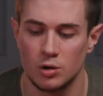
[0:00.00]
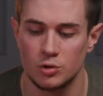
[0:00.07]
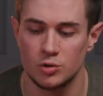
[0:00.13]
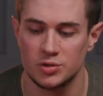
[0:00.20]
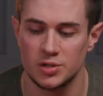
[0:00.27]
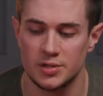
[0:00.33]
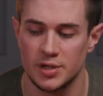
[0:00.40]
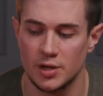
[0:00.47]
euh, de
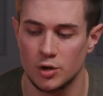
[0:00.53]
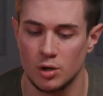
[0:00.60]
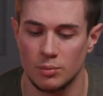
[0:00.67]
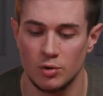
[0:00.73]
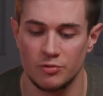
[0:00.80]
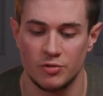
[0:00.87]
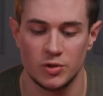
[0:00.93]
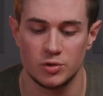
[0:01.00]
cette
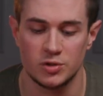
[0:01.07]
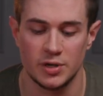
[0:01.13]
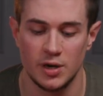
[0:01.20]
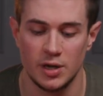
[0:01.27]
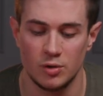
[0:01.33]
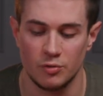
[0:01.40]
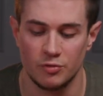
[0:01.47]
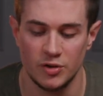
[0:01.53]
télécommande, enfin de cette
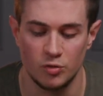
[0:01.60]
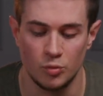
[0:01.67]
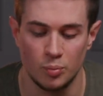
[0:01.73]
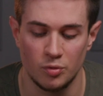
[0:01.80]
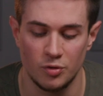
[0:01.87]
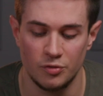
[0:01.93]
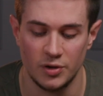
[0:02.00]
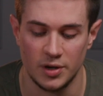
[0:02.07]
LED. En fait vous
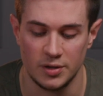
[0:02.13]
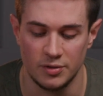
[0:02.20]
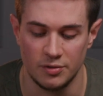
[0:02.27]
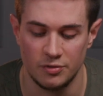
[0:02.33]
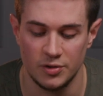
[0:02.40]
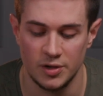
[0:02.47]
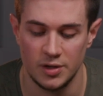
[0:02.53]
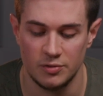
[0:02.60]
pouvez faire des
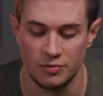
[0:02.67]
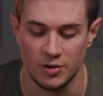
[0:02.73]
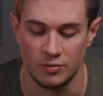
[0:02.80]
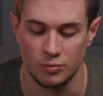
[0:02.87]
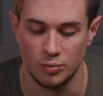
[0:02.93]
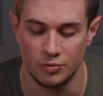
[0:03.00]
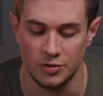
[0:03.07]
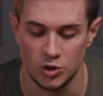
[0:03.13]
fades, enfin
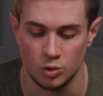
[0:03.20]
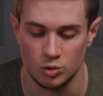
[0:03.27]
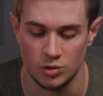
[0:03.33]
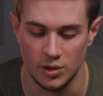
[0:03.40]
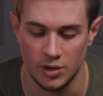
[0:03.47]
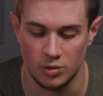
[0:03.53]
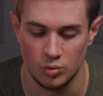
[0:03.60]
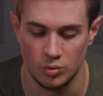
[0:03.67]
vous pouvez
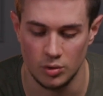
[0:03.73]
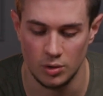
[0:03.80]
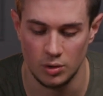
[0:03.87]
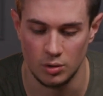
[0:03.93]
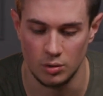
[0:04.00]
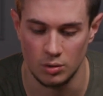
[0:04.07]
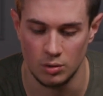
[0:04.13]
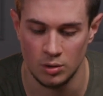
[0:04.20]
changer les
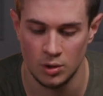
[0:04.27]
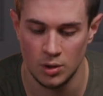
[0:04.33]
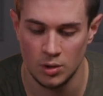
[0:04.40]
couleurs euh,